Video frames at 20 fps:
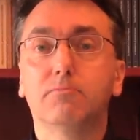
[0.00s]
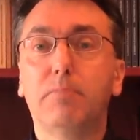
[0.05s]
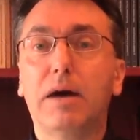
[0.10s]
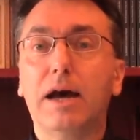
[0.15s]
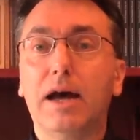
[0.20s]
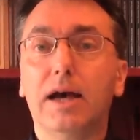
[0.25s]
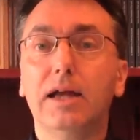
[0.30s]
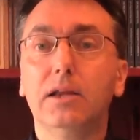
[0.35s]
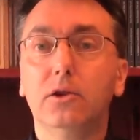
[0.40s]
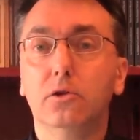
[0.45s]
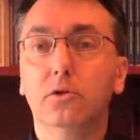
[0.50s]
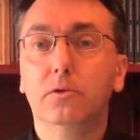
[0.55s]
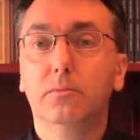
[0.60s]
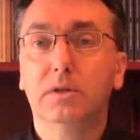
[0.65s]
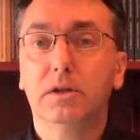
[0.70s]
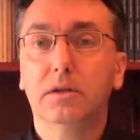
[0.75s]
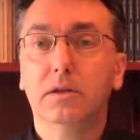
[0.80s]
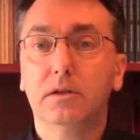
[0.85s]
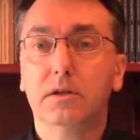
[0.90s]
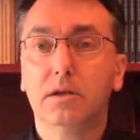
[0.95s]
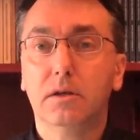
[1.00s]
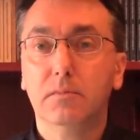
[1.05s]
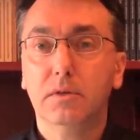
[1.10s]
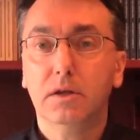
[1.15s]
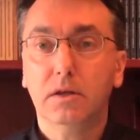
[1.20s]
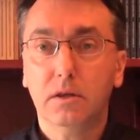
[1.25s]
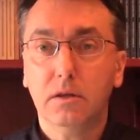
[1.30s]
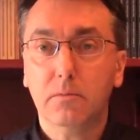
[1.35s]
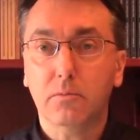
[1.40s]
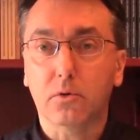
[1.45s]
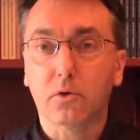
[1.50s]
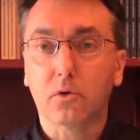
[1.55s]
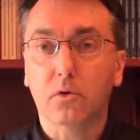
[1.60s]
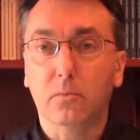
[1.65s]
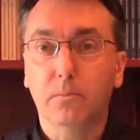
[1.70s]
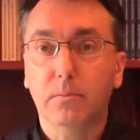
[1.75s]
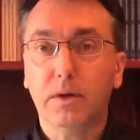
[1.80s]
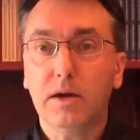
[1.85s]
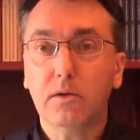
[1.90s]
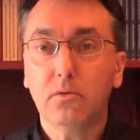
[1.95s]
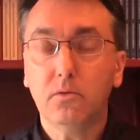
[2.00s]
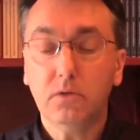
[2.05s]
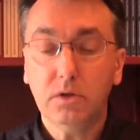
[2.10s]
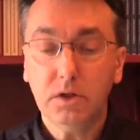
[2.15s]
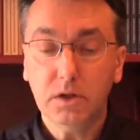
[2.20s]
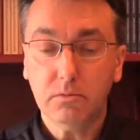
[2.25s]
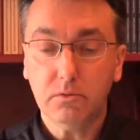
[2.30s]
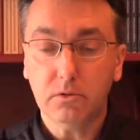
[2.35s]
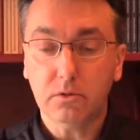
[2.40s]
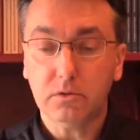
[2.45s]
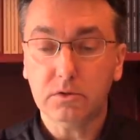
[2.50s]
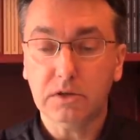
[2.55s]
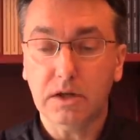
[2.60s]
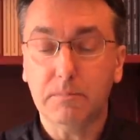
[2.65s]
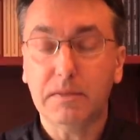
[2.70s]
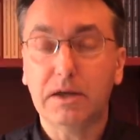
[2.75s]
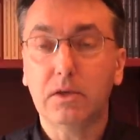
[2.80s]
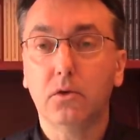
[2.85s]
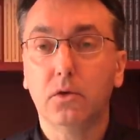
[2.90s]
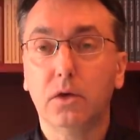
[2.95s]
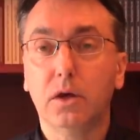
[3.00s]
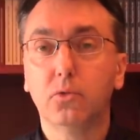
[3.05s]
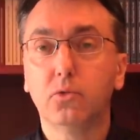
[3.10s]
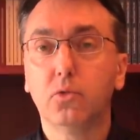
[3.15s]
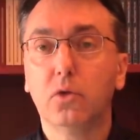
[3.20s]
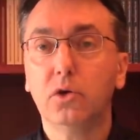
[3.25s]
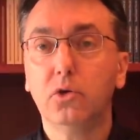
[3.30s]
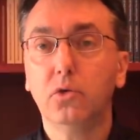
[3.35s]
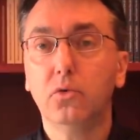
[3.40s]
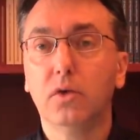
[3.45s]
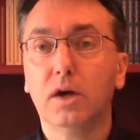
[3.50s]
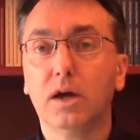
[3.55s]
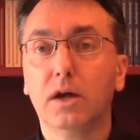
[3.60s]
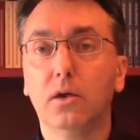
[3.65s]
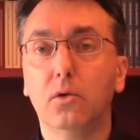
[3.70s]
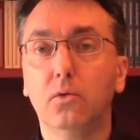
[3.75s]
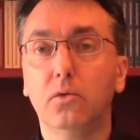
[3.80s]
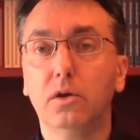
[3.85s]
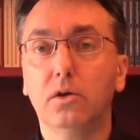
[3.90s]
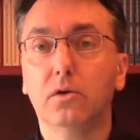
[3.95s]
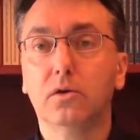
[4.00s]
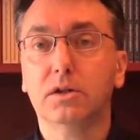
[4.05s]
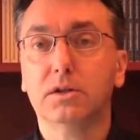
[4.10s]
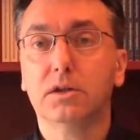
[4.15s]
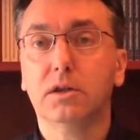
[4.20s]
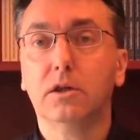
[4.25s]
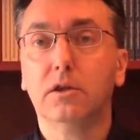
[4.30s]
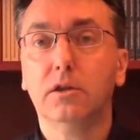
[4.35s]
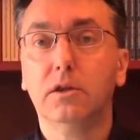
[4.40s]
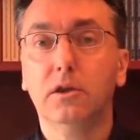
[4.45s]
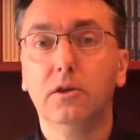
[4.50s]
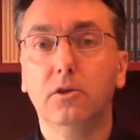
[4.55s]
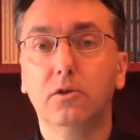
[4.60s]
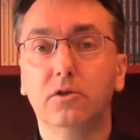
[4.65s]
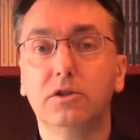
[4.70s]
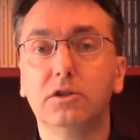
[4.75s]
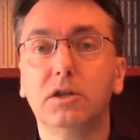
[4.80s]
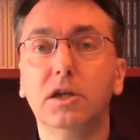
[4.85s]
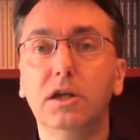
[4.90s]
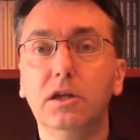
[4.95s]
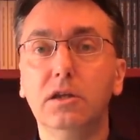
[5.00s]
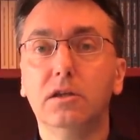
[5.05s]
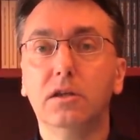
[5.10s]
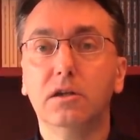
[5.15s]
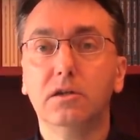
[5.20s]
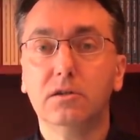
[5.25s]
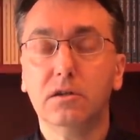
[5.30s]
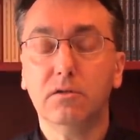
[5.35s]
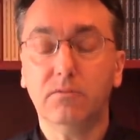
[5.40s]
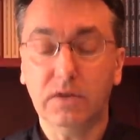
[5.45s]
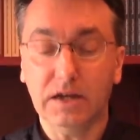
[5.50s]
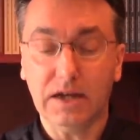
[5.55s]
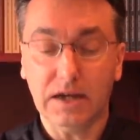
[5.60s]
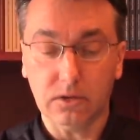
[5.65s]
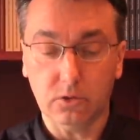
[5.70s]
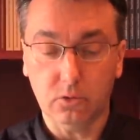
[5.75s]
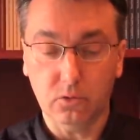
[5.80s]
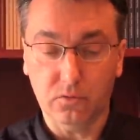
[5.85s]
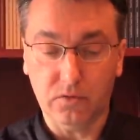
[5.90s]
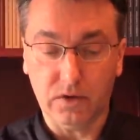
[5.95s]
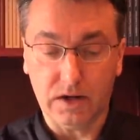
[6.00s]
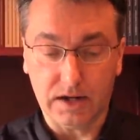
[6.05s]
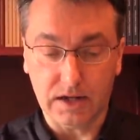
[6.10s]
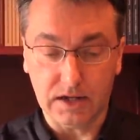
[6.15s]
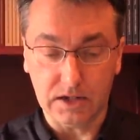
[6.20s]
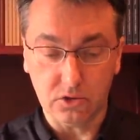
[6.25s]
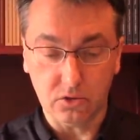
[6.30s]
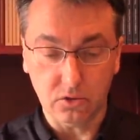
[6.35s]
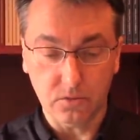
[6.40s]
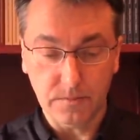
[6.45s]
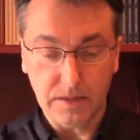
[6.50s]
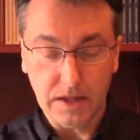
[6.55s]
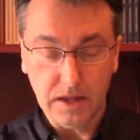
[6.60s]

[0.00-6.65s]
pagando precisamente por comprar un libro llamado de autoayuda que lo único que está haciendo es intensificar tu fracaso.